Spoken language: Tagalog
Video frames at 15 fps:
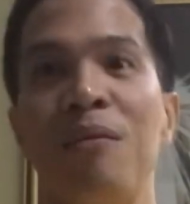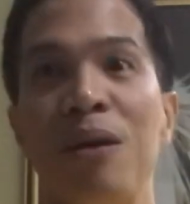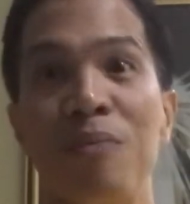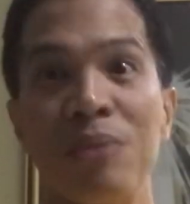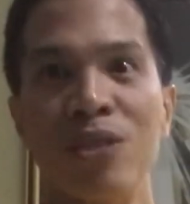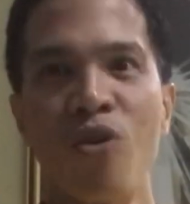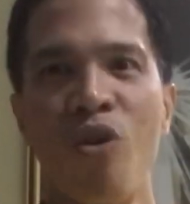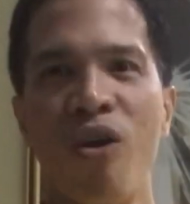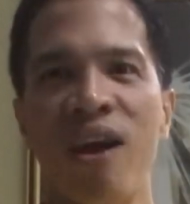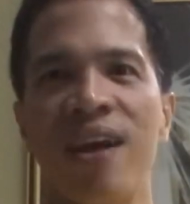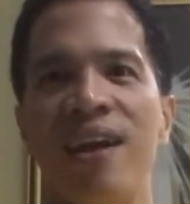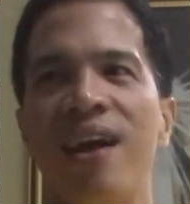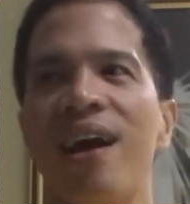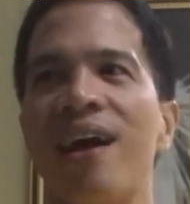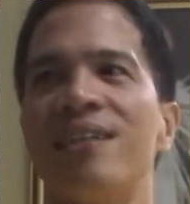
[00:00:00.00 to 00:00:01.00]
Abi, mas
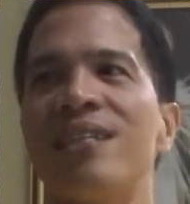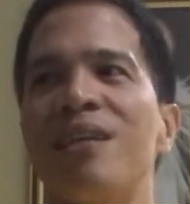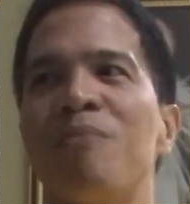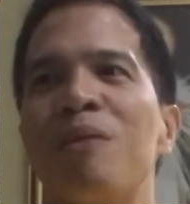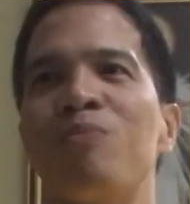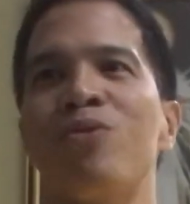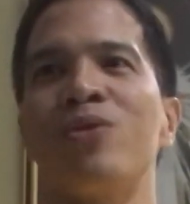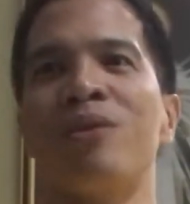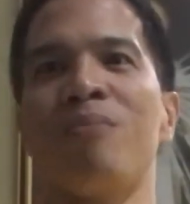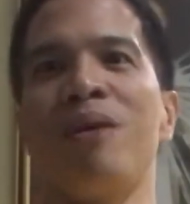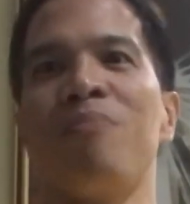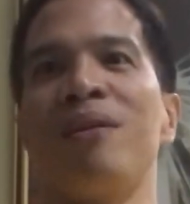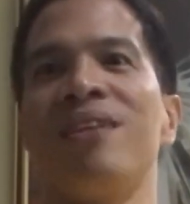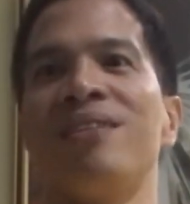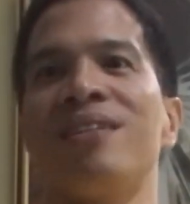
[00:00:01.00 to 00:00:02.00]
okay na yan kaysa naman po sa
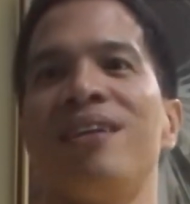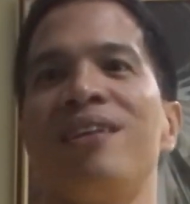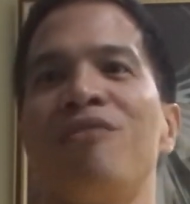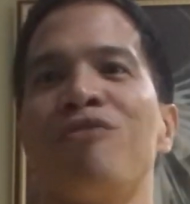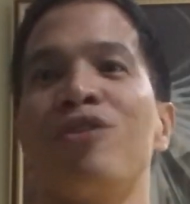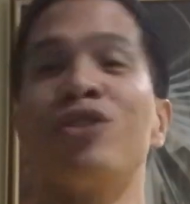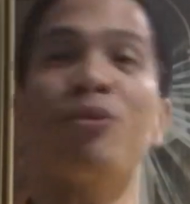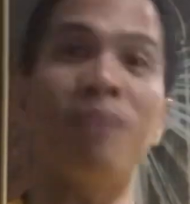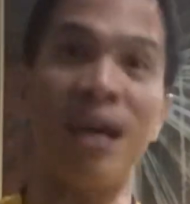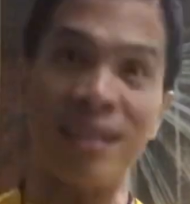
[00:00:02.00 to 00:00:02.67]
may bandang San Ildefonso,